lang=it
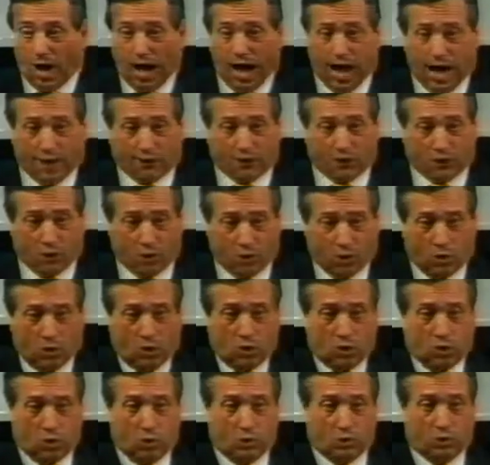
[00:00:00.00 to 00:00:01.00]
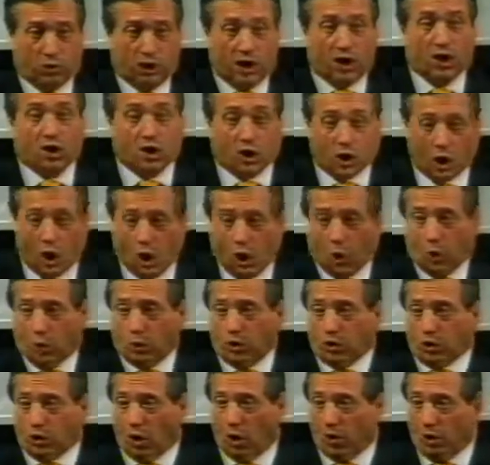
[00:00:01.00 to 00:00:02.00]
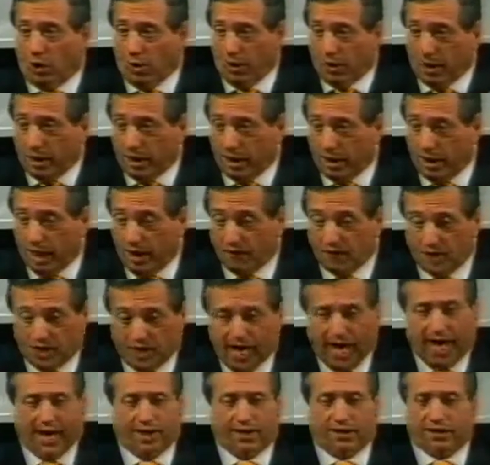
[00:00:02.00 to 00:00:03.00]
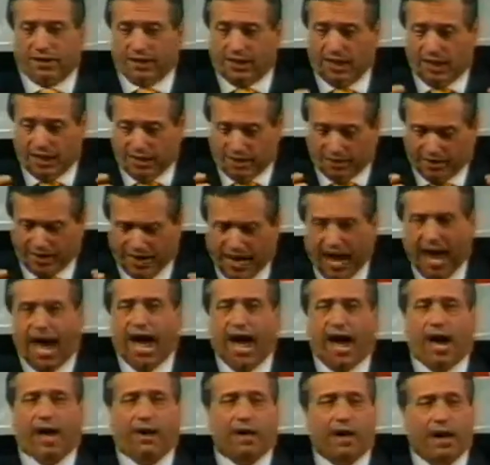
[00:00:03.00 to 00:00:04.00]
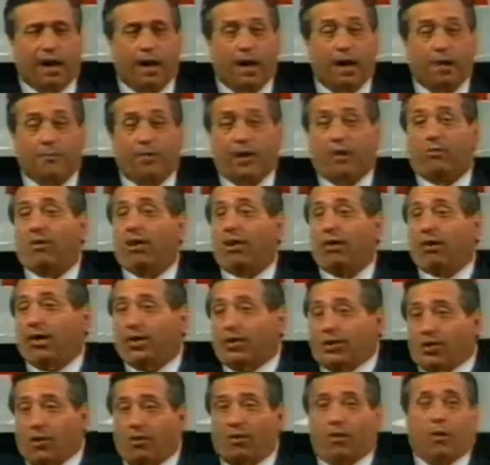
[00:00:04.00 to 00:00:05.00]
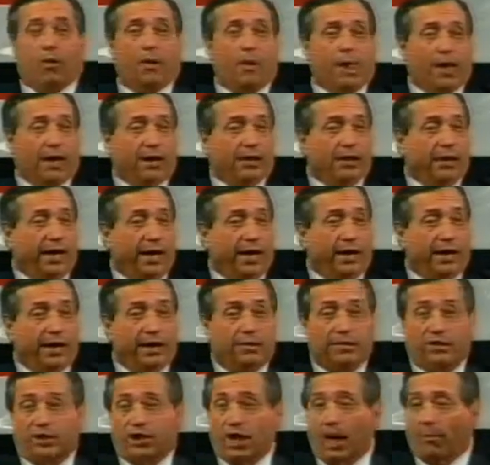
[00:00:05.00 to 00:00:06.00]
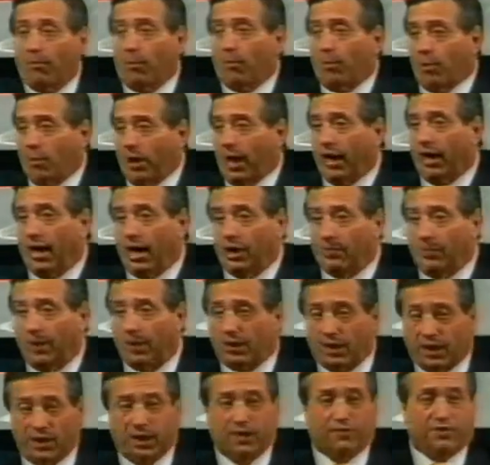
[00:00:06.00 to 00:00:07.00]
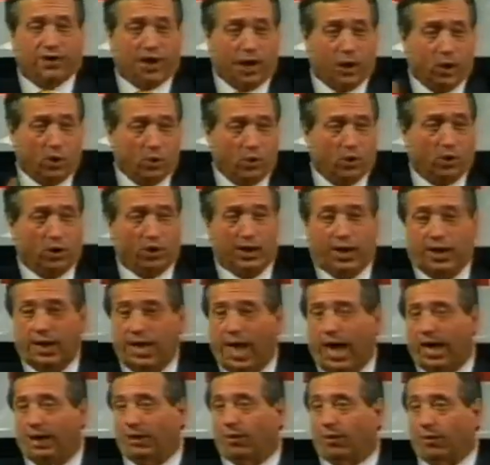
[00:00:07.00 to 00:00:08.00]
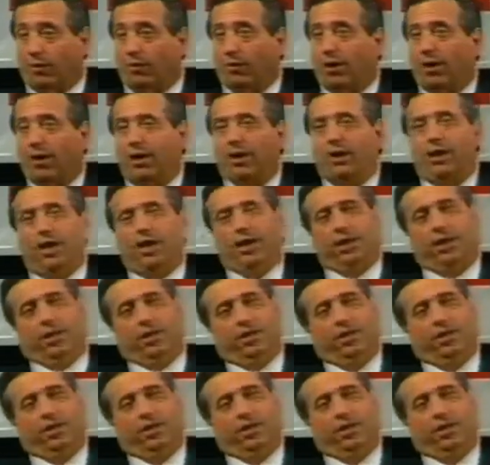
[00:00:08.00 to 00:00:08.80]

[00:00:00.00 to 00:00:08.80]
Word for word: hanno un incrocio eh, evidente, reale, per quello che sono le, diciamo pure, le aspettative dell'uno, e dell'altro e